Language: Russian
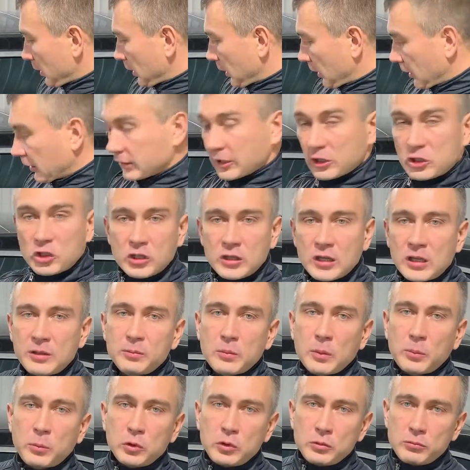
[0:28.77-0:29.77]
А,
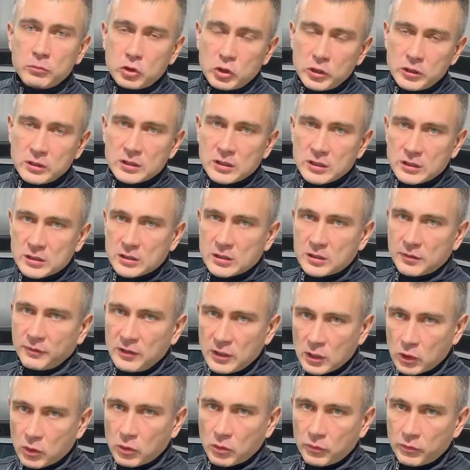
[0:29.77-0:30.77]
начинать мы будем чистить
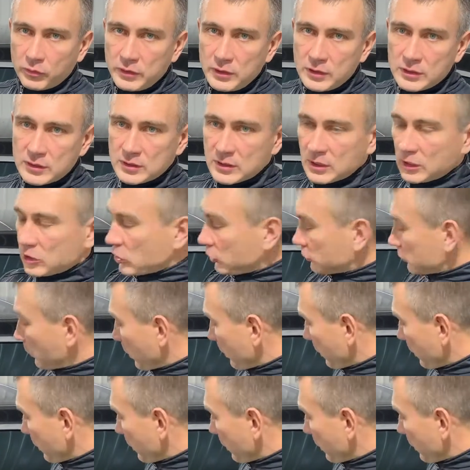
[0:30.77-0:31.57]
сверху вниз. Сначала мы